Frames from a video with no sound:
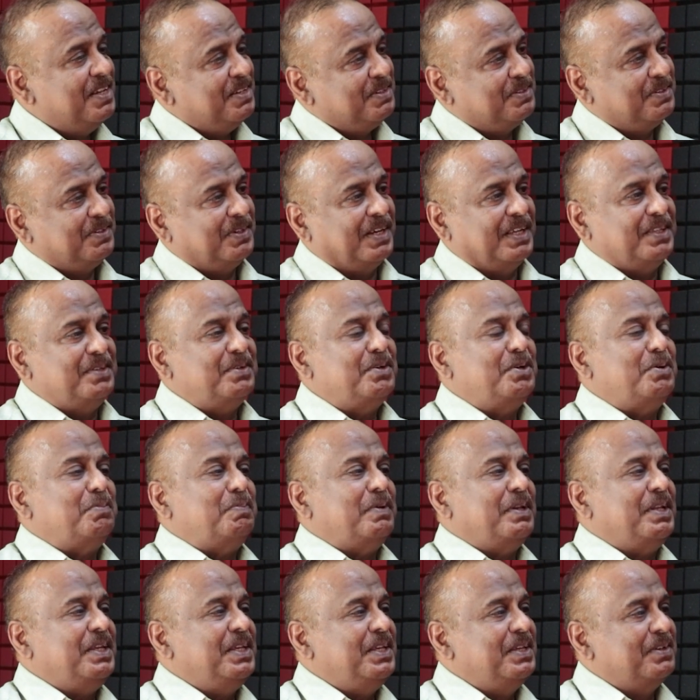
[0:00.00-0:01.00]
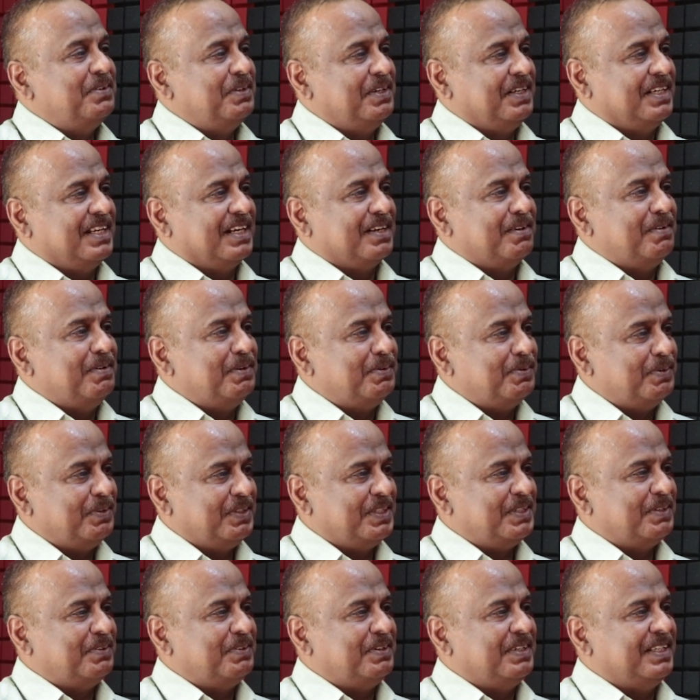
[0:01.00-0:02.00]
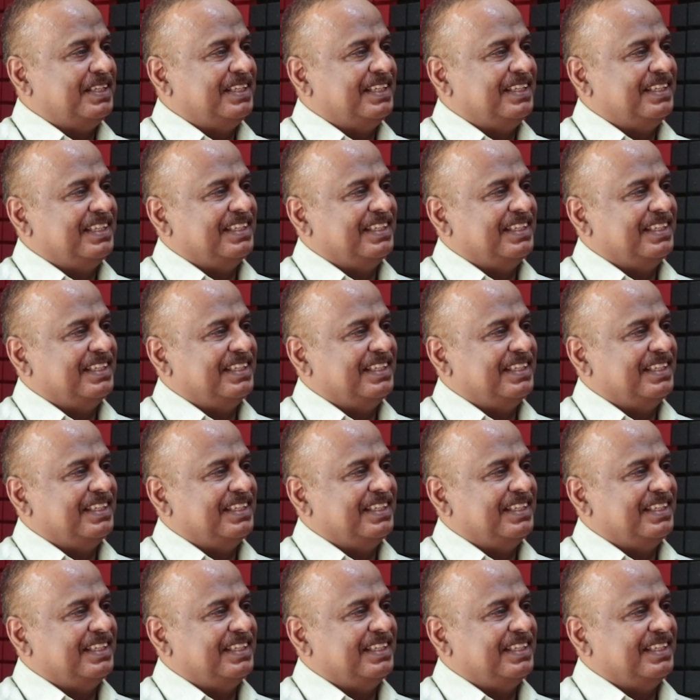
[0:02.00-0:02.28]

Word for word: ஸோ அது ஒரு பெரிய ஒரு கடவுள் கொடுத்த ஒரு